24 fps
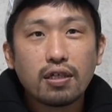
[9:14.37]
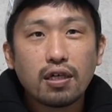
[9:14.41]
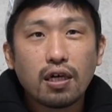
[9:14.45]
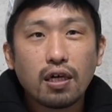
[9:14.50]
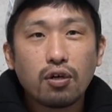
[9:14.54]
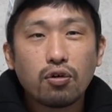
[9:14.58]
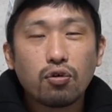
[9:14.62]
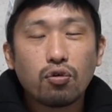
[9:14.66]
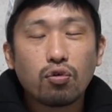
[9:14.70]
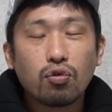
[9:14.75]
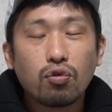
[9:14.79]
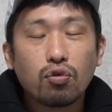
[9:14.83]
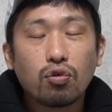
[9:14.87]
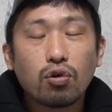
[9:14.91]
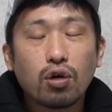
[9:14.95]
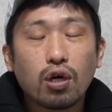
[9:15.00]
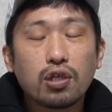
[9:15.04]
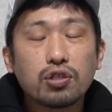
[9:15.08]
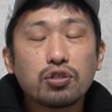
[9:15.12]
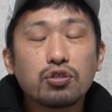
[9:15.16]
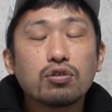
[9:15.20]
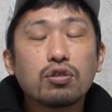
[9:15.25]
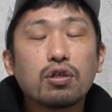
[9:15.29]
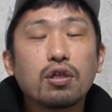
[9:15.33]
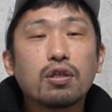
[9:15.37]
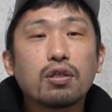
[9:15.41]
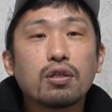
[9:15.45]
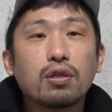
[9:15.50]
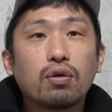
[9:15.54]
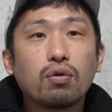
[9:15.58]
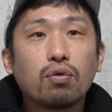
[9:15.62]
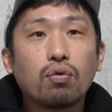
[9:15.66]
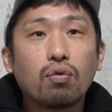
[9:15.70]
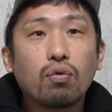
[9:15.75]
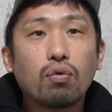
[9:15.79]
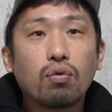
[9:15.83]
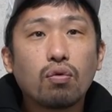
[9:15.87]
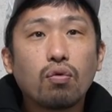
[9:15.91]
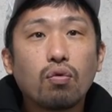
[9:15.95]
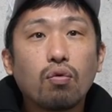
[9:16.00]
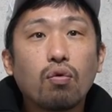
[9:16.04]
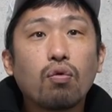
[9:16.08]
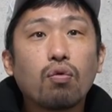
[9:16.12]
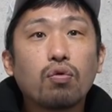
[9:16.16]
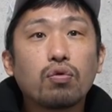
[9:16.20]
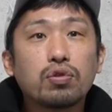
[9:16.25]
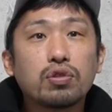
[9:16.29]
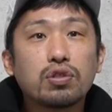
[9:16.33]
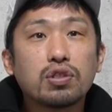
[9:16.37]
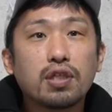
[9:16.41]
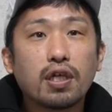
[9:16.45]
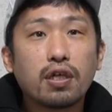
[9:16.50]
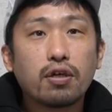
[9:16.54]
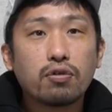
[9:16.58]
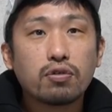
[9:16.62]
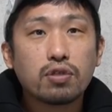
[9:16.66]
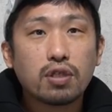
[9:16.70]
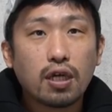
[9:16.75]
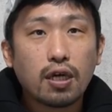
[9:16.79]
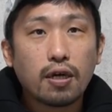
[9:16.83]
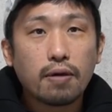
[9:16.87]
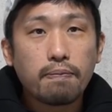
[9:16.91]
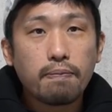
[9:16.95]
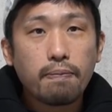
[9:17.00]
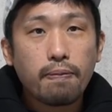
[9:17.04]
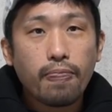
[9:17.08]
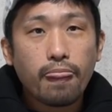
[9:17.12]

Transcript: あの80年代の黄金時代のさ